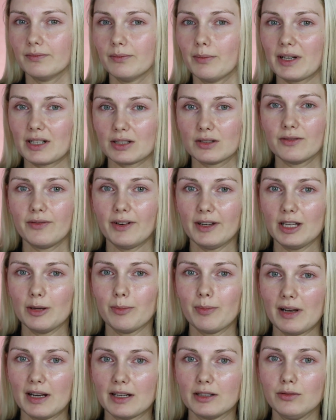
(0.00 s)
bardzo
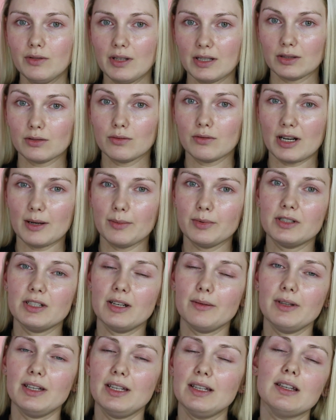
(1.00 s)
fajnie pielęgnuje skórę.
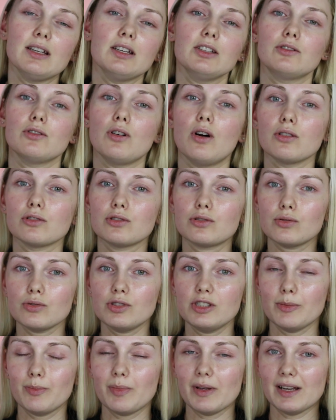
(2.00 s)
Przynajmniej to
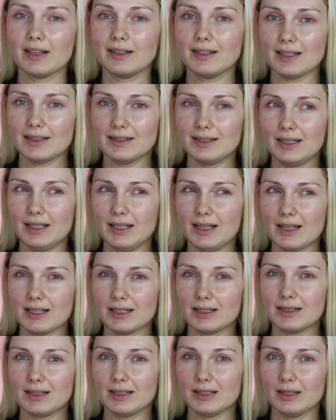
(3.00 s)
odczucie pielęgnacji
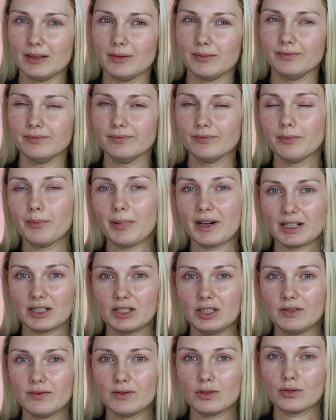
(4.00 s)
jest
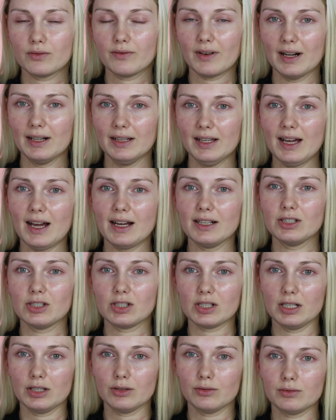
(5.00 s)
bardziej wyczuwalne
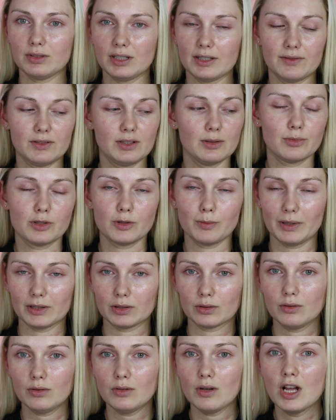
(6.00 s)
aniżeli tutaj w tym
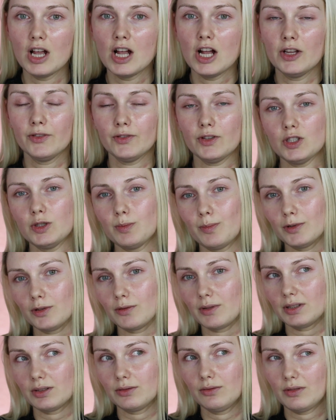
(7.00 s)
przypadku. To jest
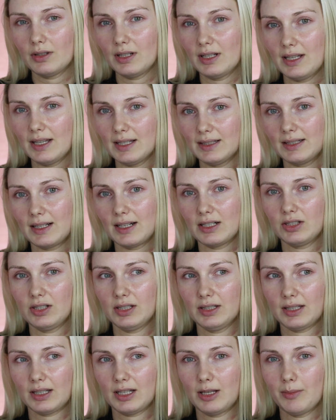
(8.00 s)
podkład, który jest
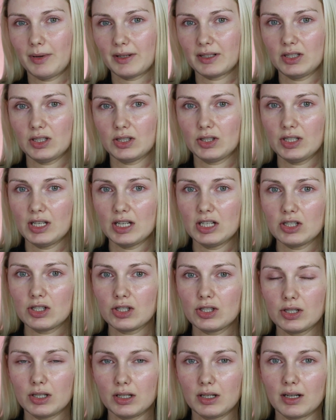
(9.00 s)
raczej taki bardziej
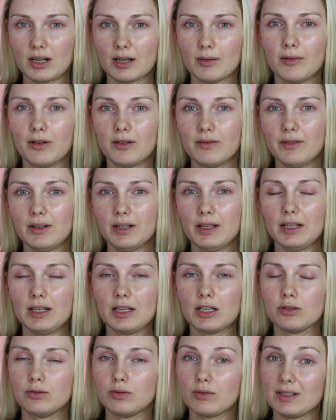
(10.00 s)
cięższy, kremowy
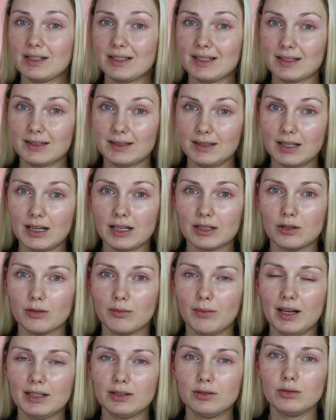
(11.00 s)
i który zastyga do
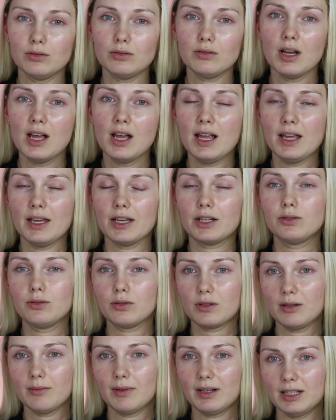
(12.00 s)
matu i
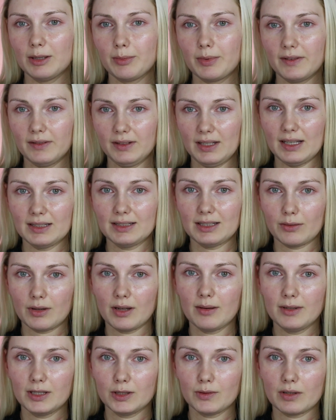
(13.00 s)
który ma naprawdę
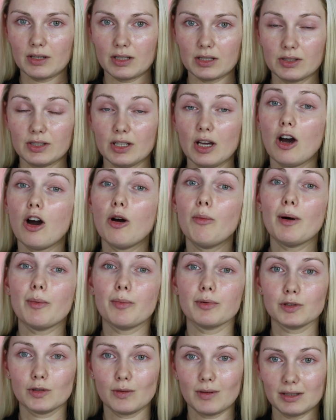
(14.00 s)
całkiem niezłe krycie. Oba
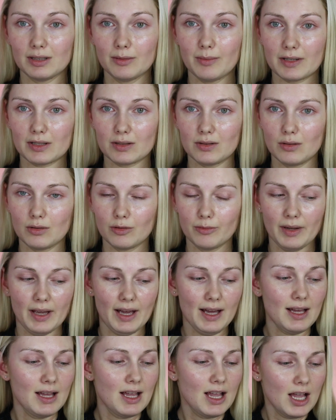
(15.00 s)
podkłady bardzo
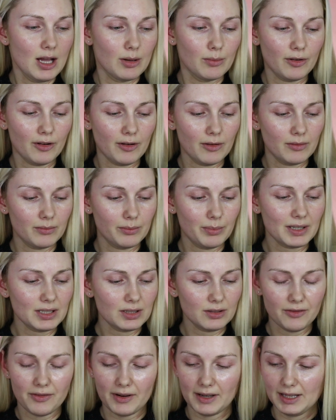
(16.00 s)
lubię, bo
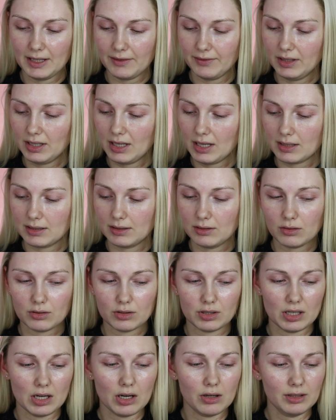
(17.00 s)
bardzo fajne w nich jest
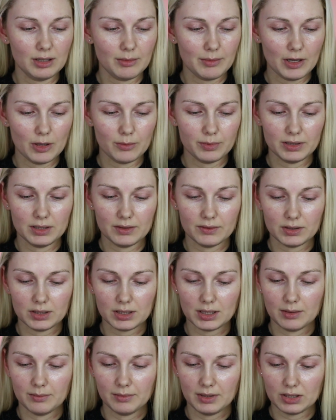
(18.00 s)
to, że one mają przede
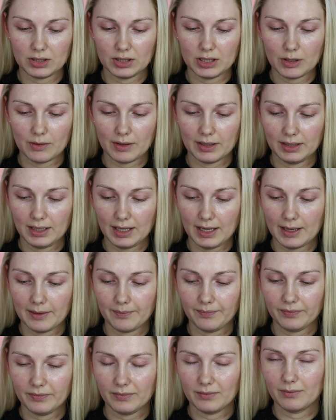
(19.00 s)
wszystkim też działanie
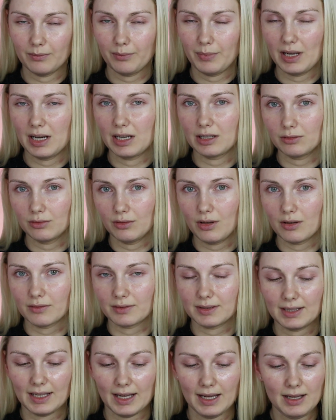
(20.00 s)
mm,
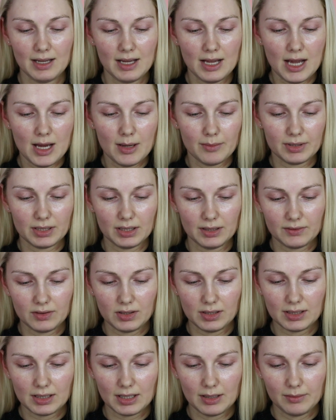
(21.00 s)
pielęgnujące. Przede
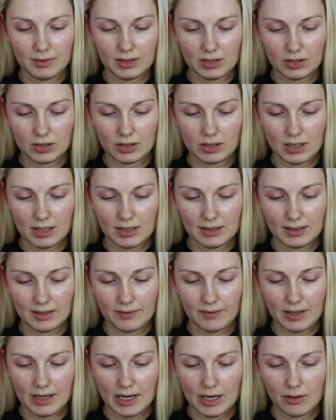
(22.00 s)
wszystkim też e,
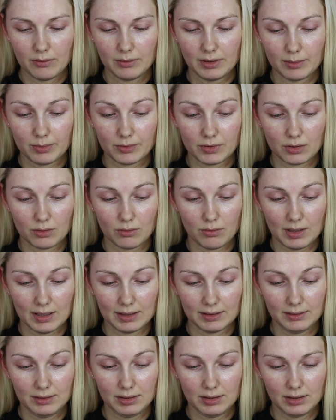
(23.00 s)
zawierają na
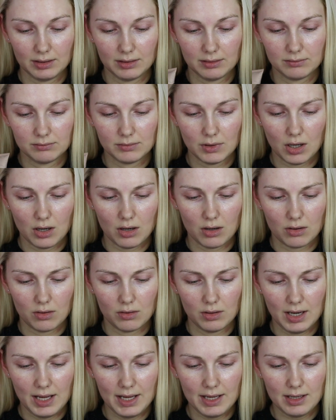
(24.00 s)
przykład e,
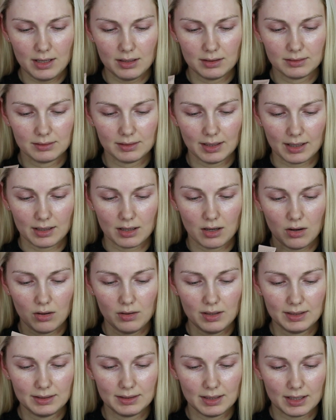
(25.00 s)
olej, tak,
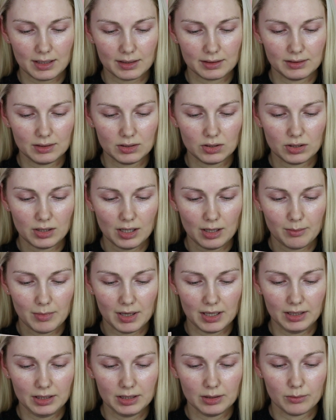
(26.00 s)
olej z arktycznej
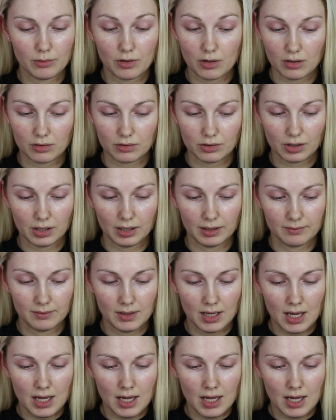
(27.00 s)
maliny morożki,